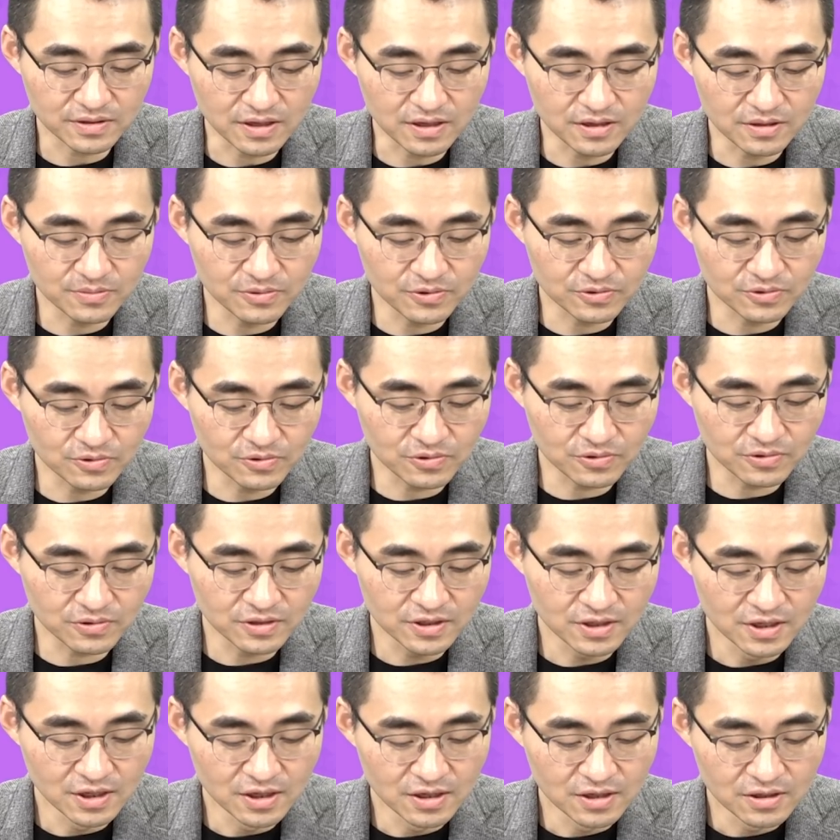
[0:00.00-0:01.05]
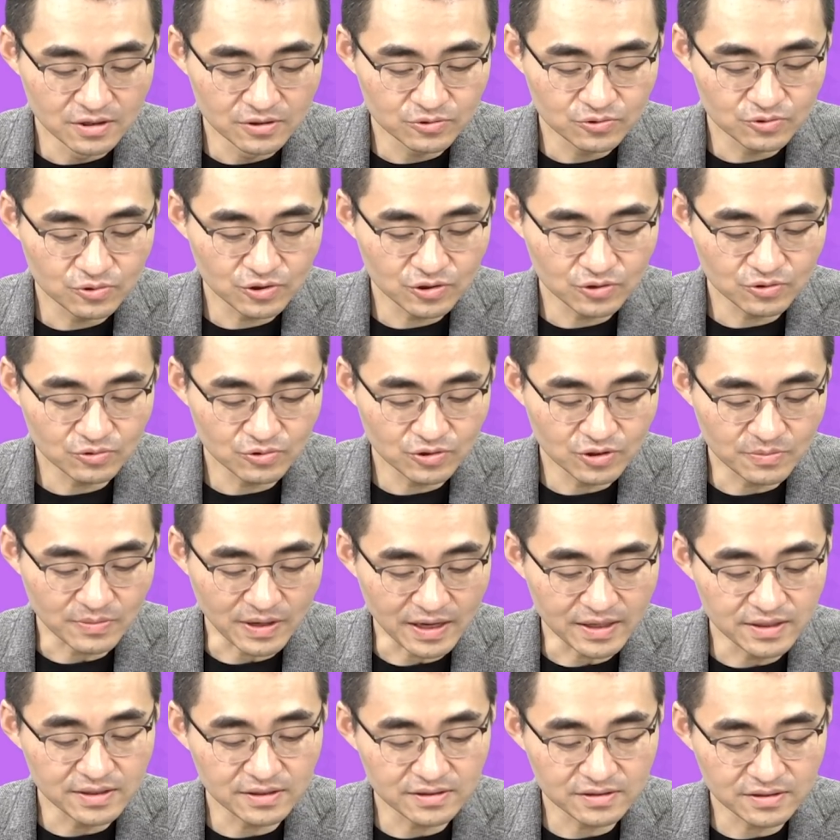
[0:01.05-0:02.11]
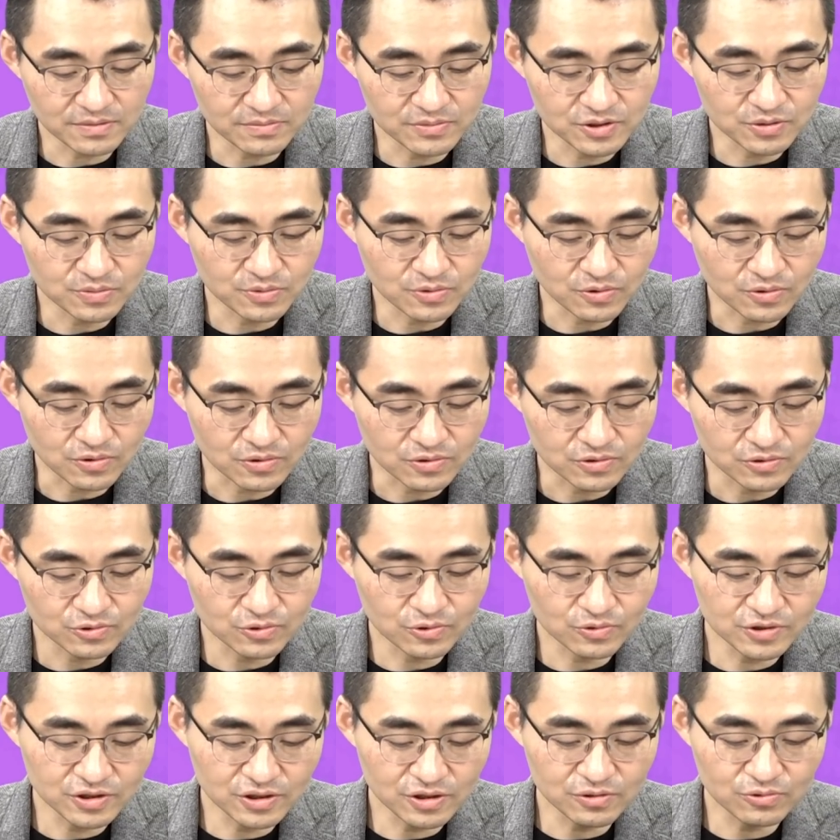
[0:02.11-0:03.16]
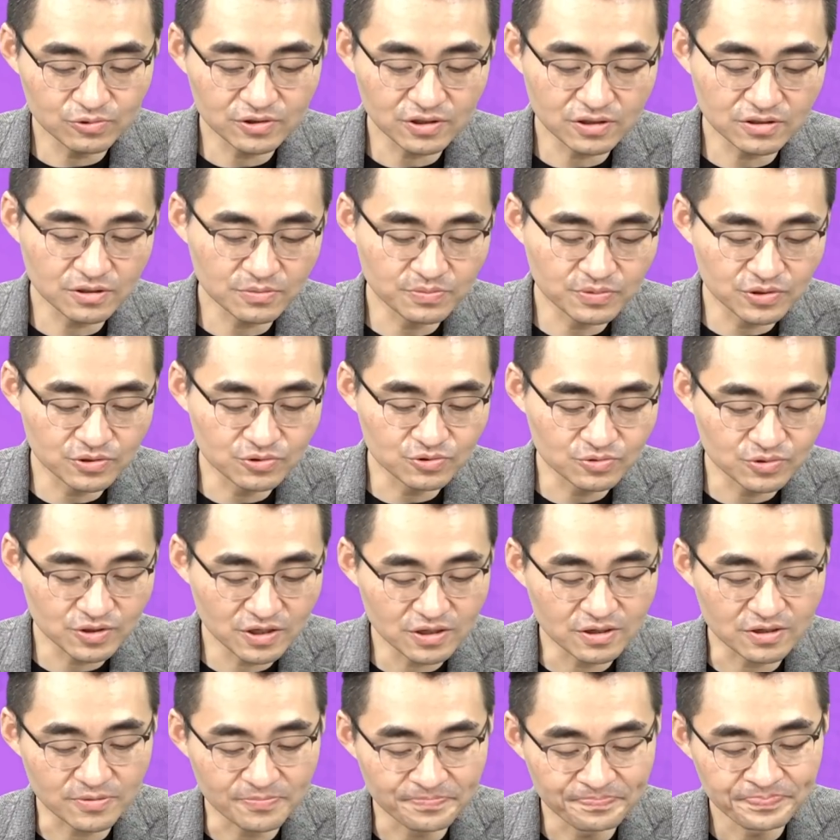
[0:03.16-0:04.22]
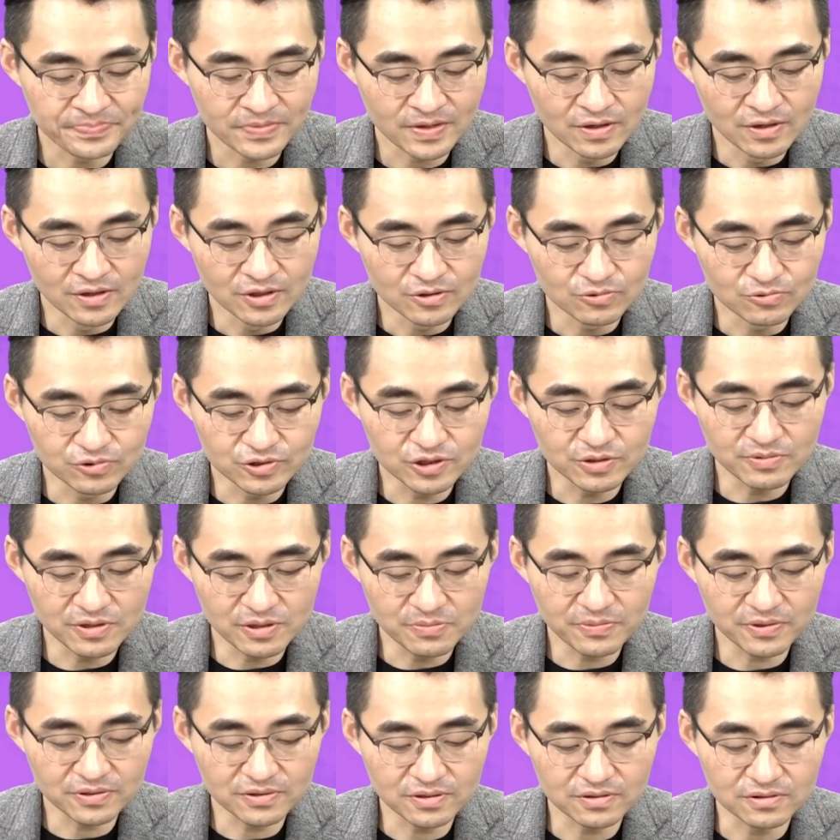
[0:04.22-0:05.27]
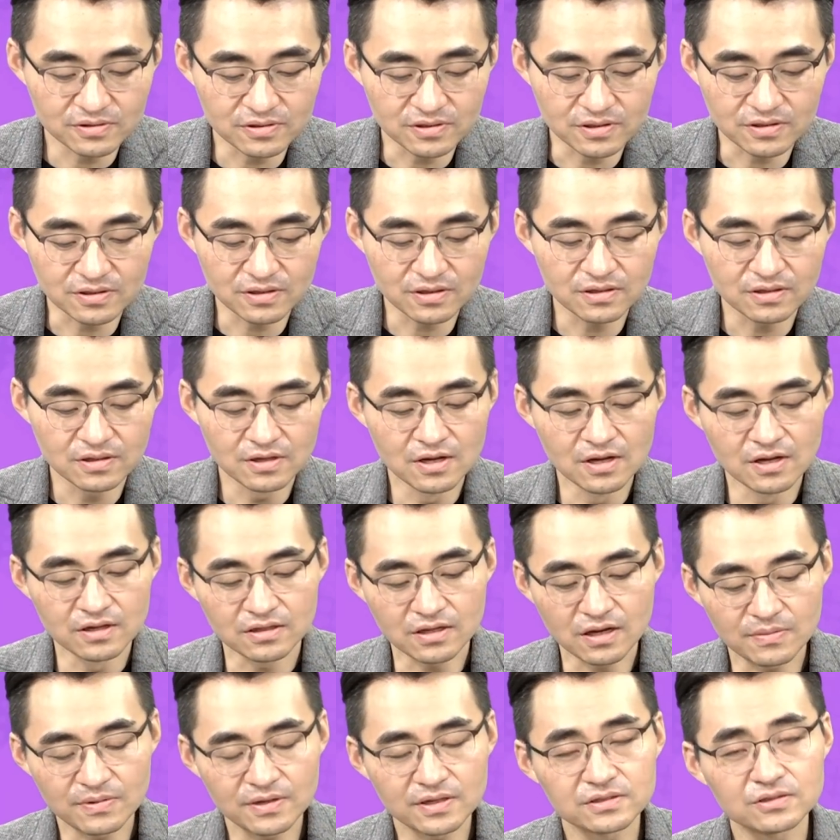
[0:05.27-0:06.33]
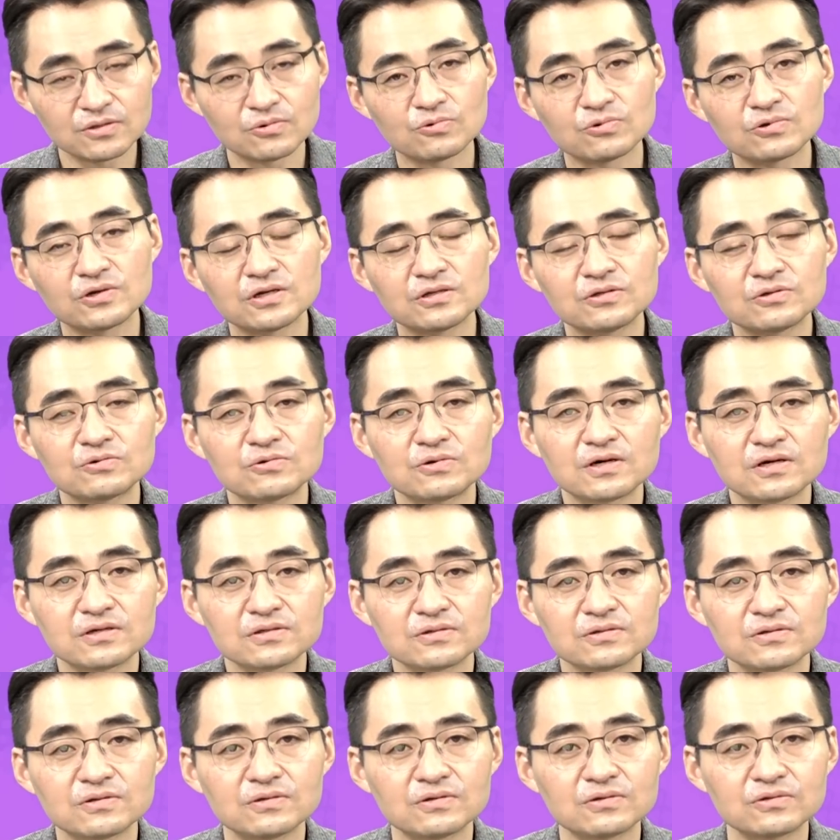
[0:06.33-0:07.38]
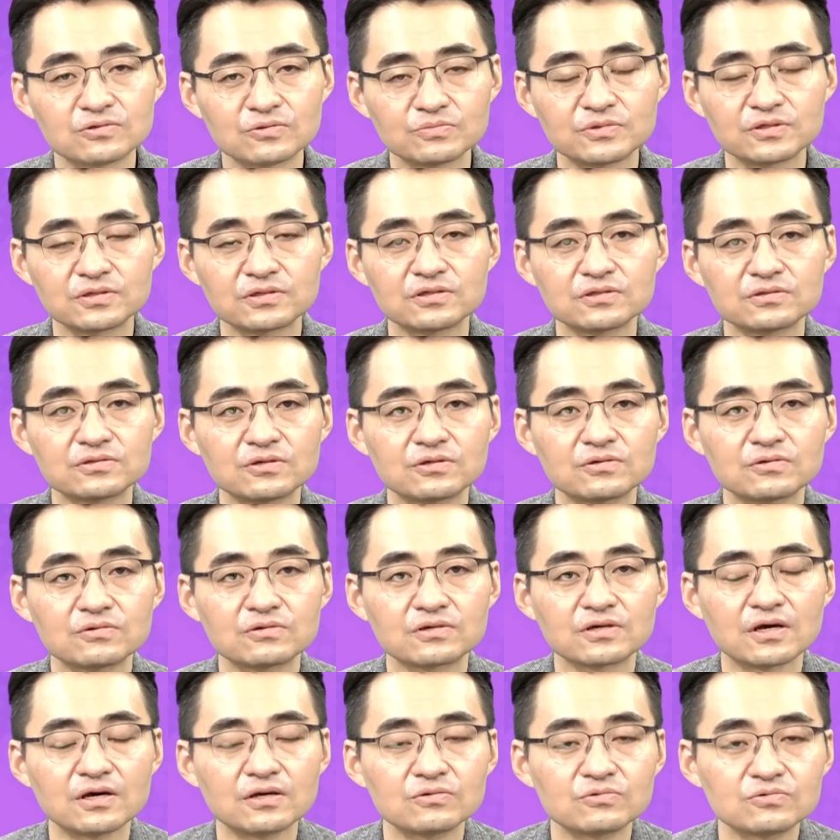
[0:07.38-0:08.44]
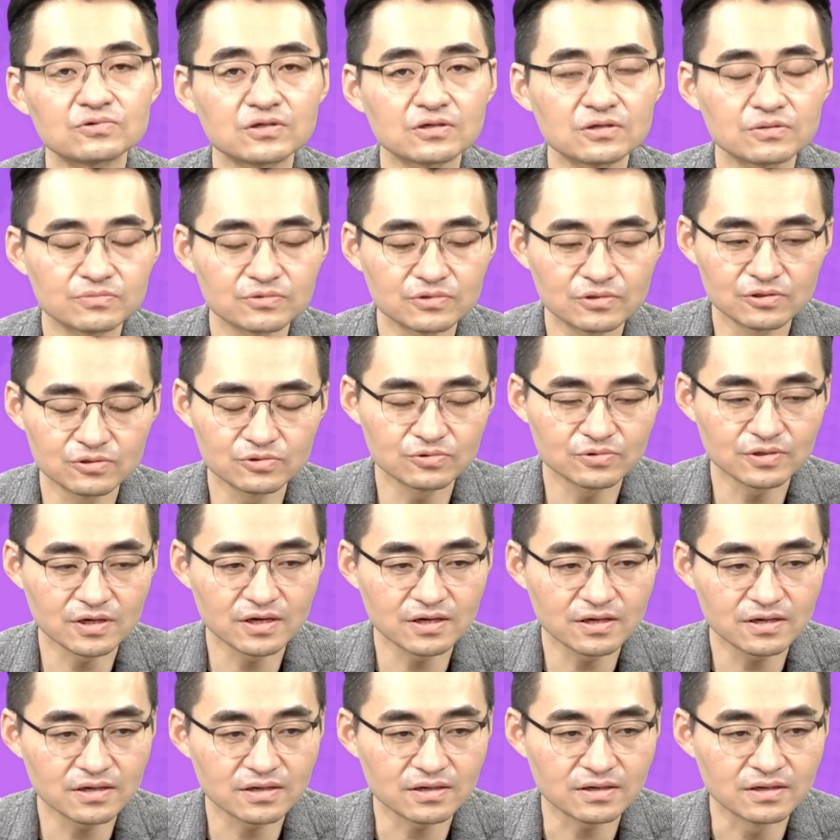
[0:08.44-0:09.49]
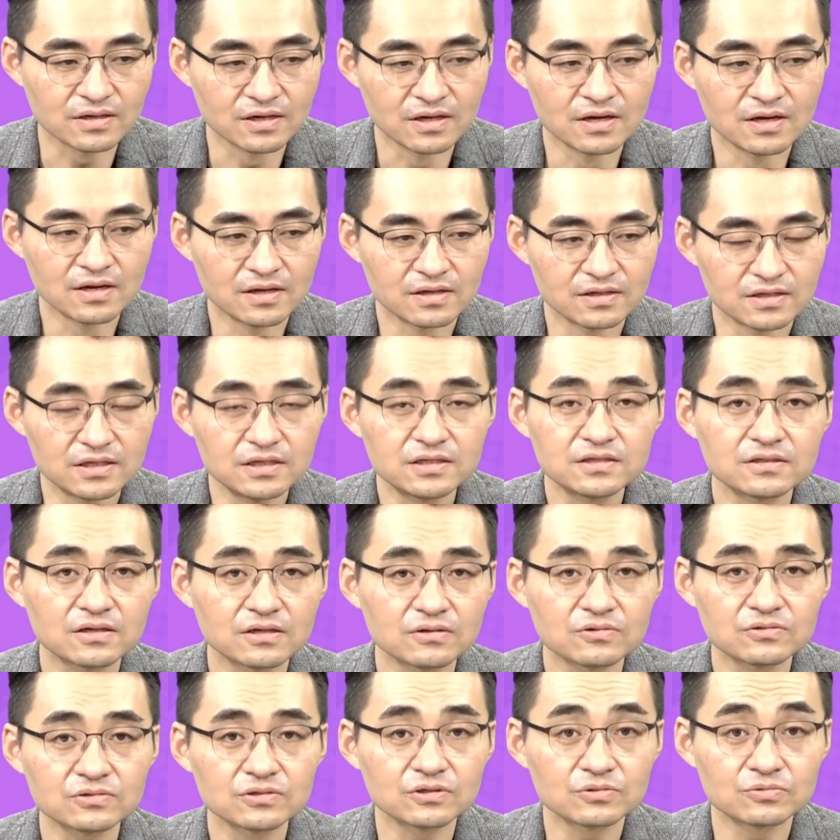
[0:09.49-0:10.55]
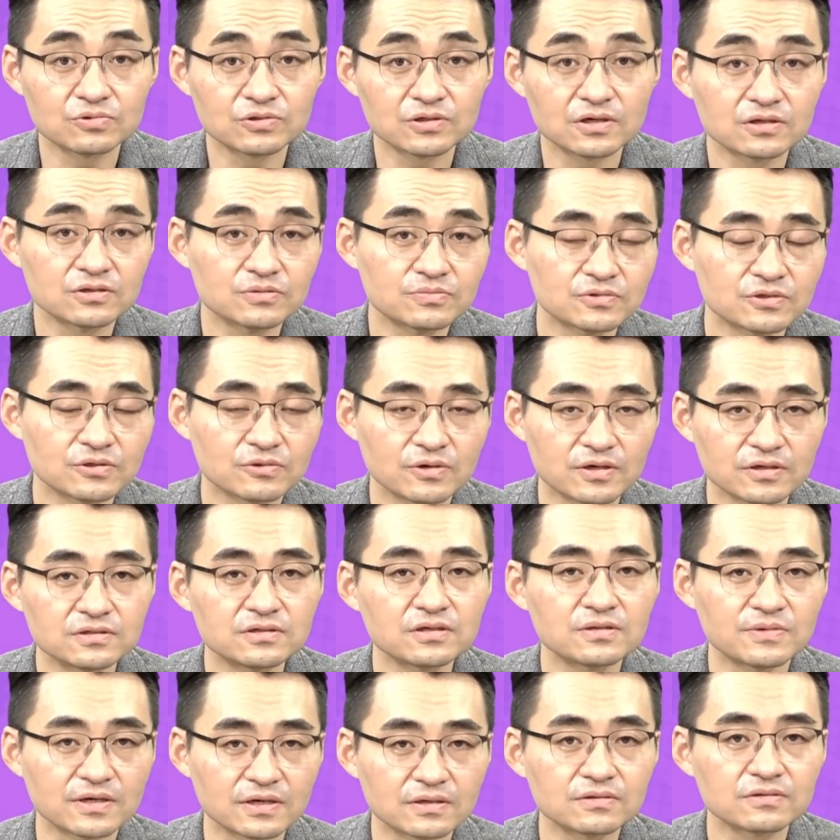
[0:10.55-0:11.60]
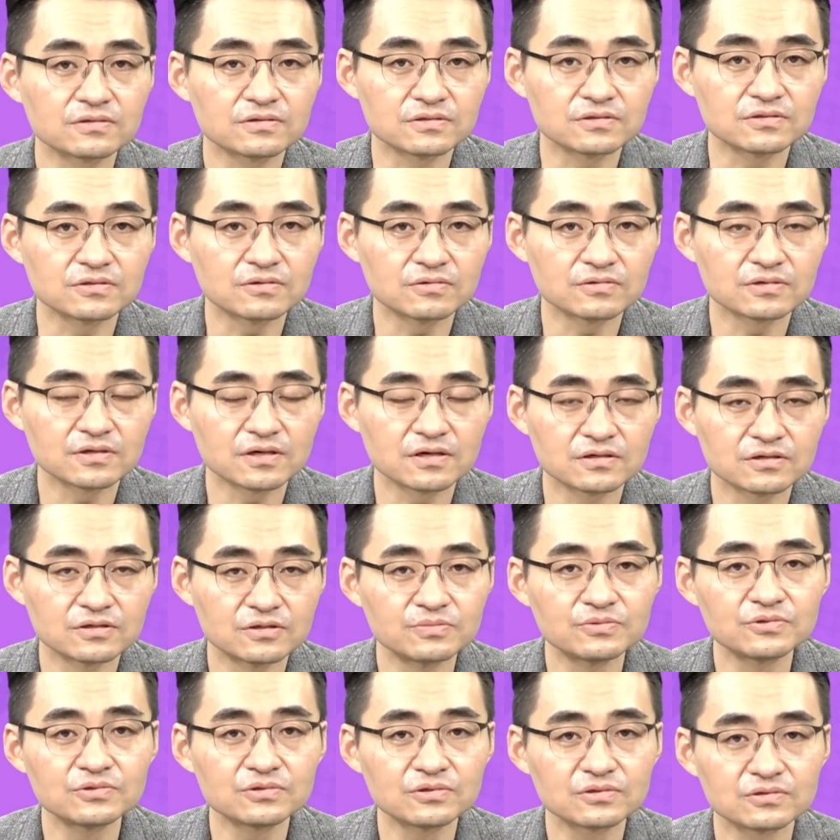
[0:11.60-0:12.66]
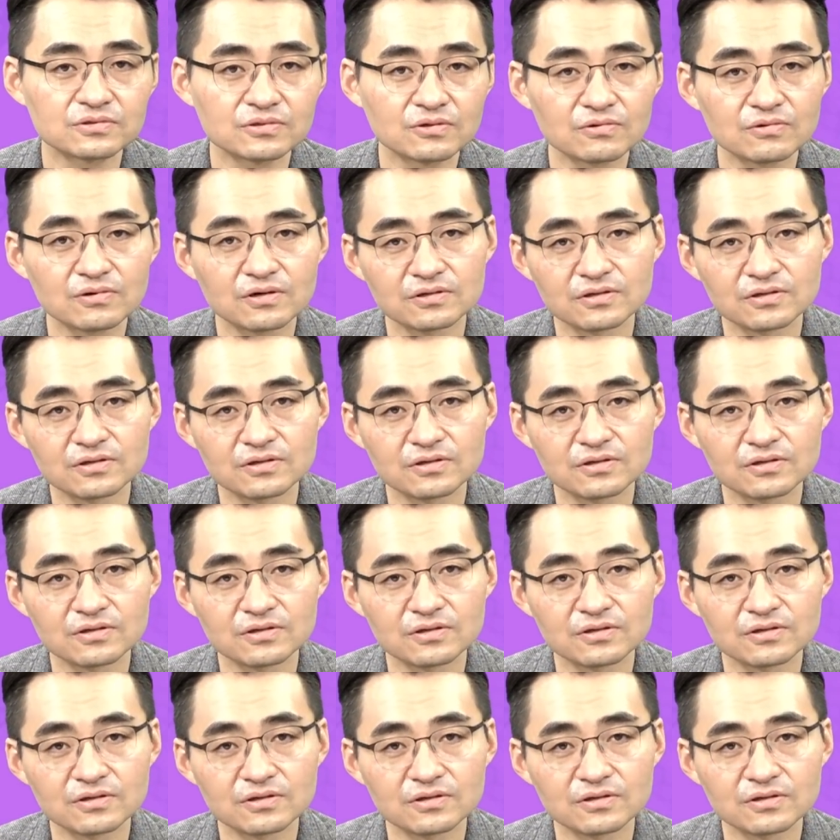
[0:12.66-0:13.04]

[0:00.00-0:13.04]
네이버도 수익률이 마이너스 35, 손실 투자자 비중이 91%니까 다만 이제 올해 들어와서 좀 특징적인 건 개인 투자자분들 중에 2차 전지 투자하신 분들 굉장히 많거든요. 그러니까 그분들은 성과가